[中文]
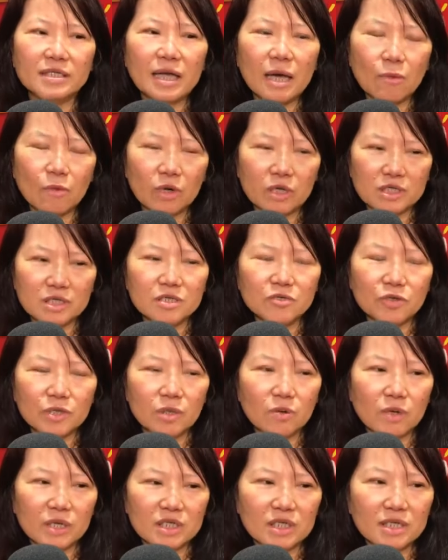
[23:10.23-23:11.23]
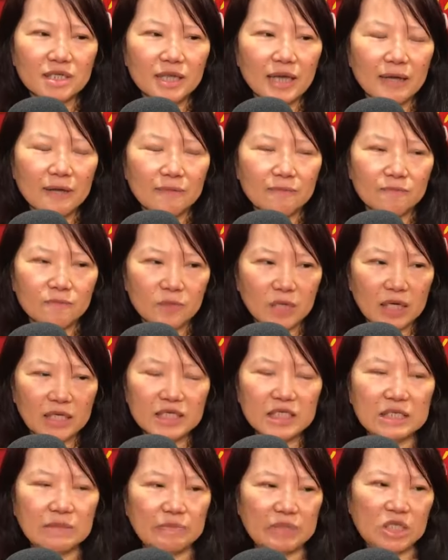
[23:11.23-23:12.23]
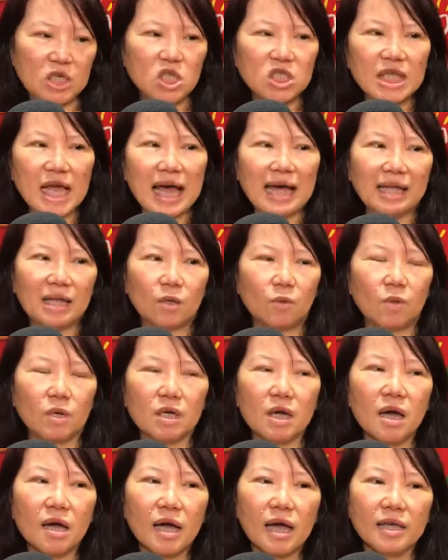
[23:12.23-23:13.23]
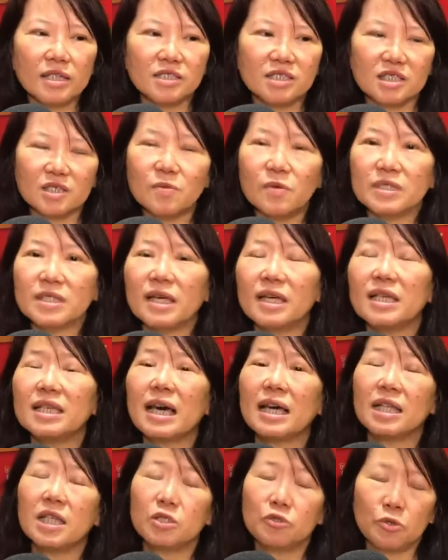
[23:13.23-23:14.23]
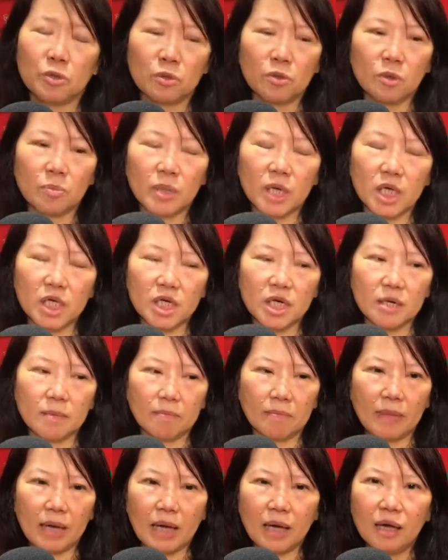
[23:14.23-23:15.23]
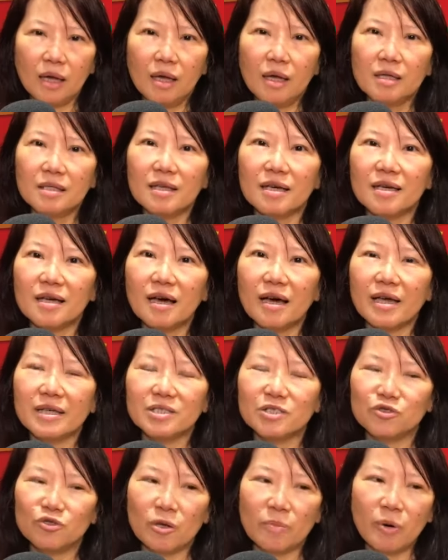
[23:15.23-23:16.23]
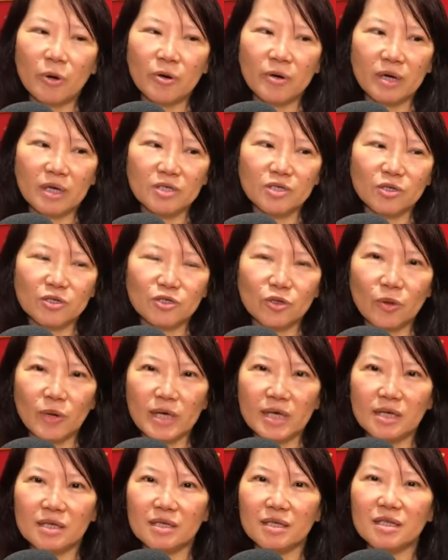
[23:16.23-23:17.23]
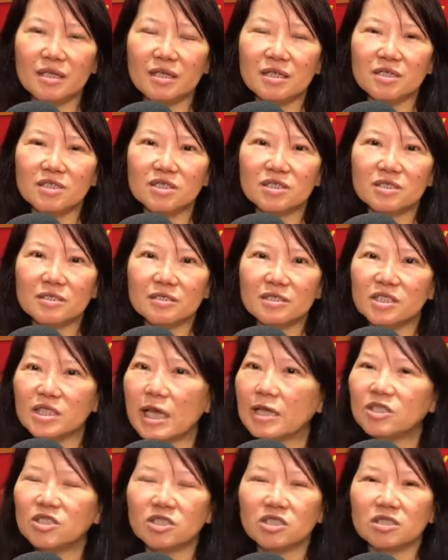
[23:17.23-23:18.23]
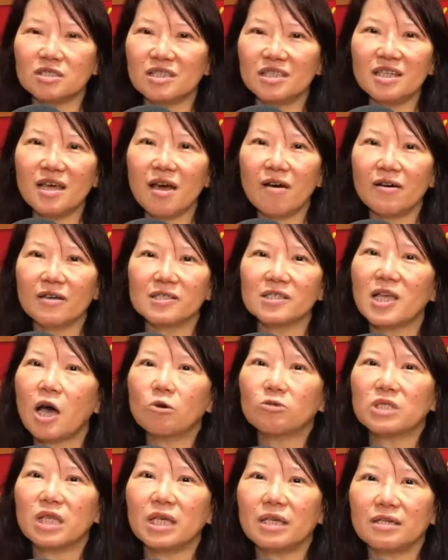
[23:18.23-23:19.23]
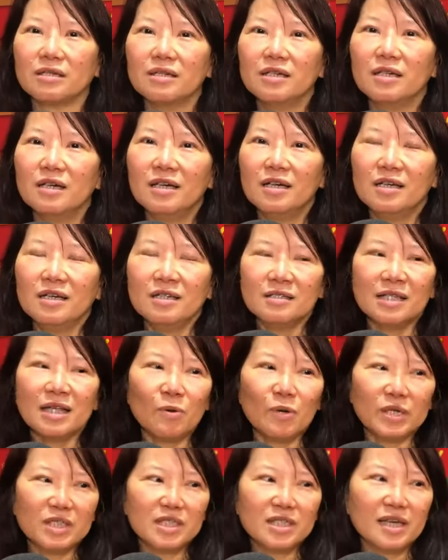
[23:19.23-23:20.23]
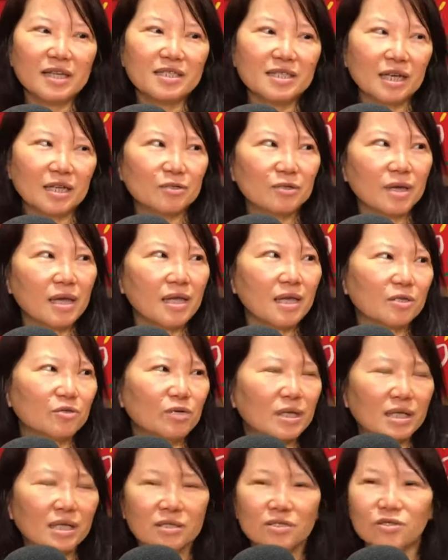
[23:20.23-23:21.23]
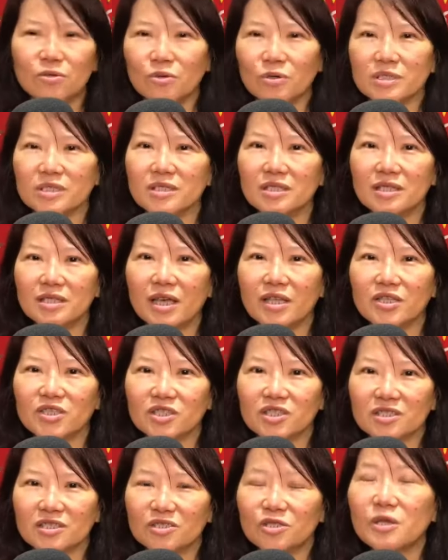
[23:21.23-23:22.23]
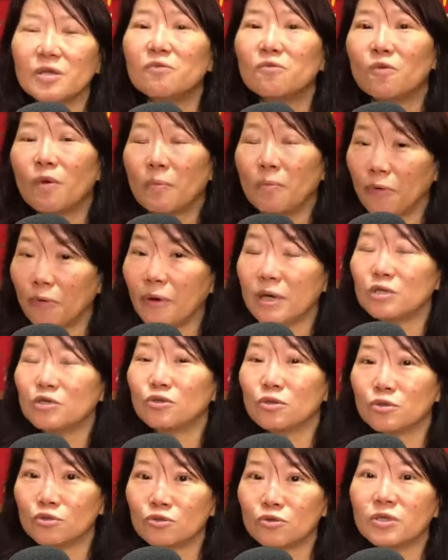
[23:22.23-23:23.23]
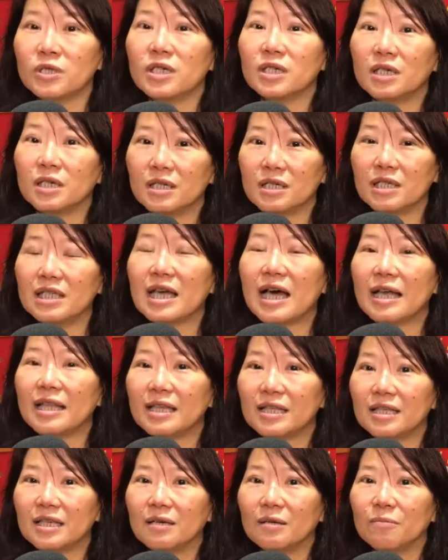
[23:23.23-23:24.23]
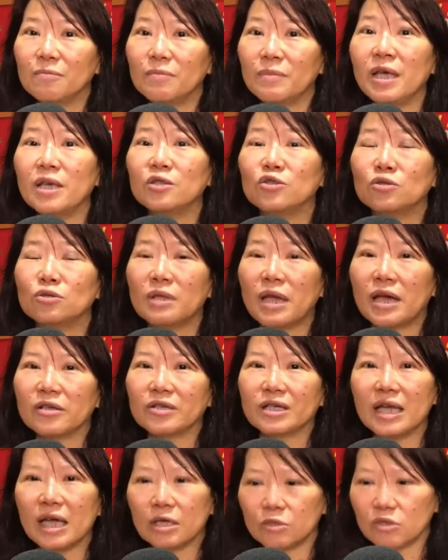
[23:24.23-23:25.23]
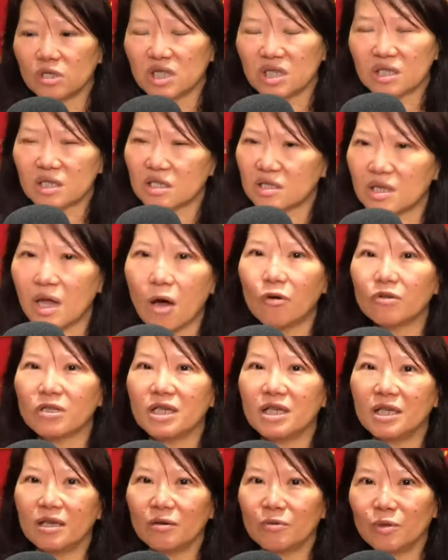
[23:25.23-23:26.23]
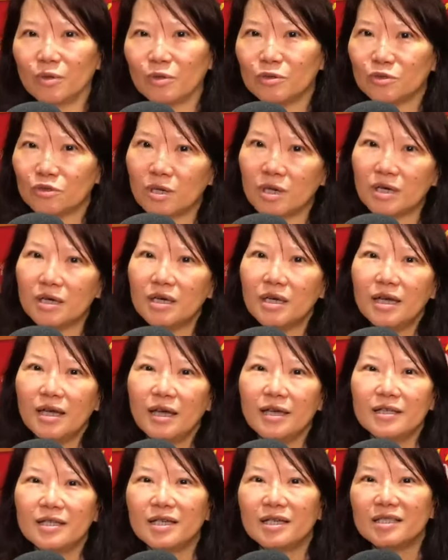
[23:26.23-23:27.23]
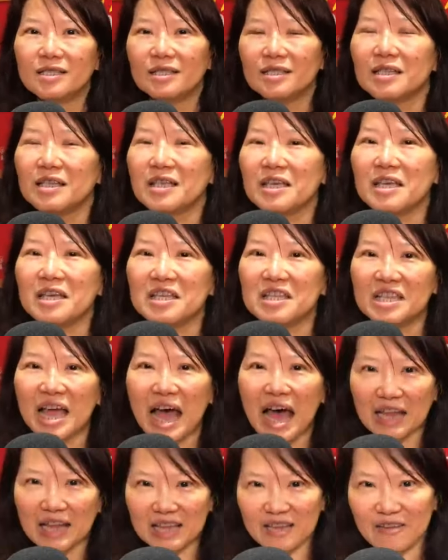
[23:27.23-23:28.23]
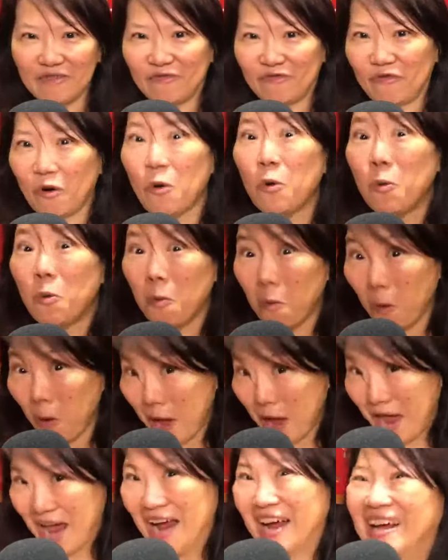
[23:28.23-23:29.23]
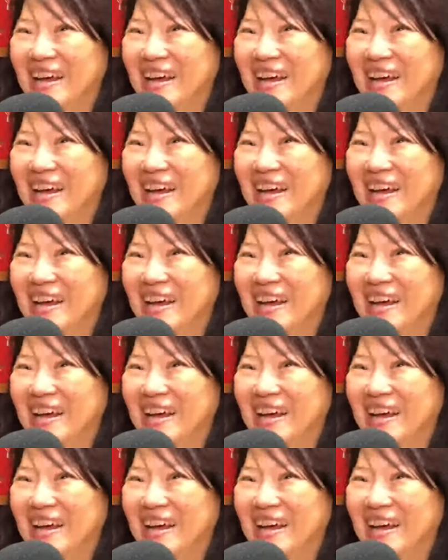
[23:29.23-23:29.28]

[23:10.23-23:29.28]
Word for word: 讲，我是觉得我现在年纪比较大了。我刚开始，因为我在意大利学过烹饪嘛，那刚开始学烹饪的时候就会。坚持，坚持一定要很到地。嗯，那我现在想说，哎呀，算了，就我自己在吃，所以我不会做出一个意大利的面出来。跟想说这个是到地的，我都说，哎，这个是意大利风味，